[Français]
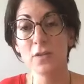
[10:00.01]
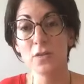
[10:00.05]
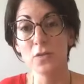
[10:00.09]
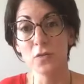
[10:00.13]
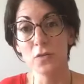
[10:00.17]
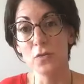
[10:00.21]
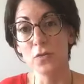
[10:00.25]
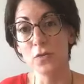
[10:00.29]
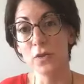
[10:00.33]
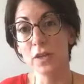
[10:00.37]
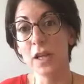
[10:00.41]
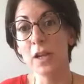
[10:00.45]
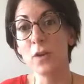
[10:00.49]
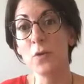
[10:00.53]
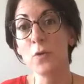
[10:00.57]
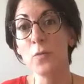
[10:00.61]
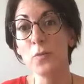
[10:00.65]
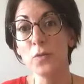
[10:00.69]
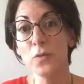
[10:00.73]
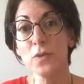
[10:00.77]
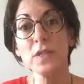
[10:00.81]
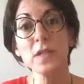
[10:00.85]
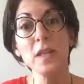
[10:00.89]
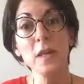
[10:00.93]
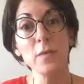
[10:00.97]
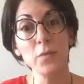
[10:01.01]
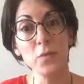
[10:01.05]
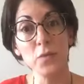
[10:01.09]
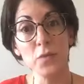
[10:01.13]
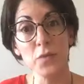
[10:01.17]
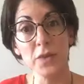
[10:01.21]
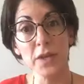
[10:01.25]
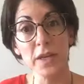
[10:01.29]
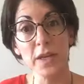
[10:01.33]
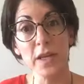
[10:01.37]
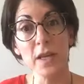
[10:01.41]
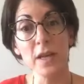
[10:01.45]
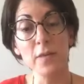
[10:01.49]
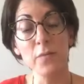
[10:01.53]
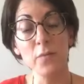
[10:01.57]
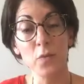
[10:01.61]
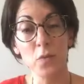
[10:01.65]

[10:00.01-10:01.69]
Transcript: sur lequel on peut s'appuyer